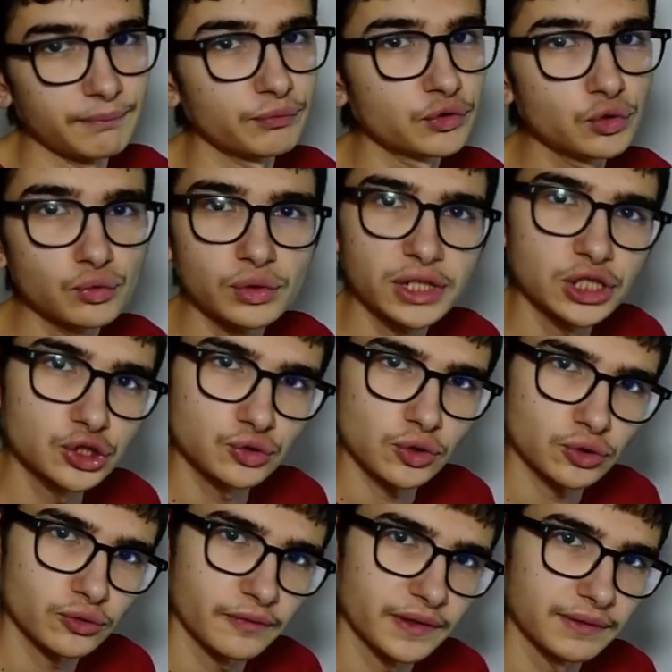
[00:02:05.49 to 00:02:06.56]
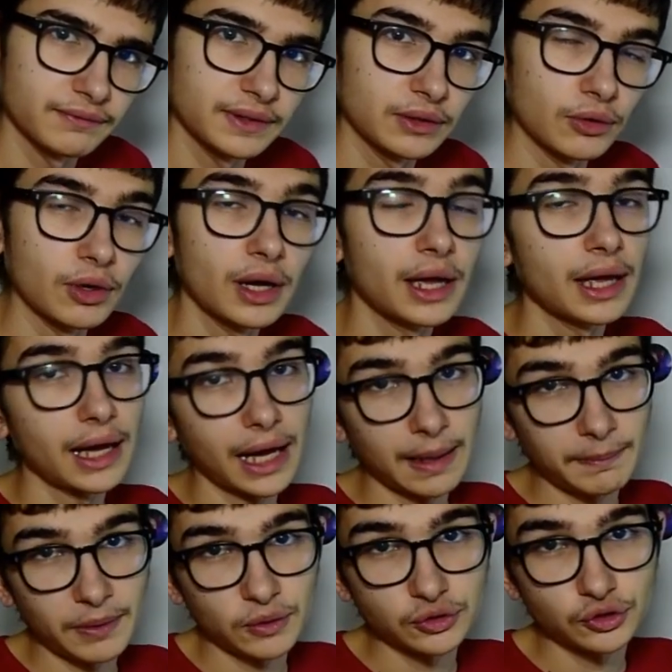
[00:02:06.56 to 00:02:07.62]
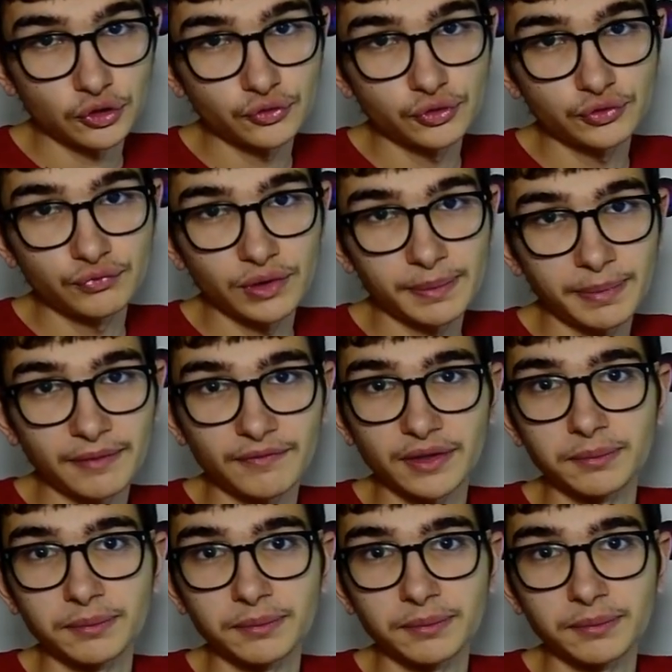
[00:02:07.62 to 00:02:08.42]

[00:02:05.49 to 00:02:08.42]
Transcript: Tous les jours, je vous fais une vidéo. À part aujourd'hui, je ne vous l'ai pas faite,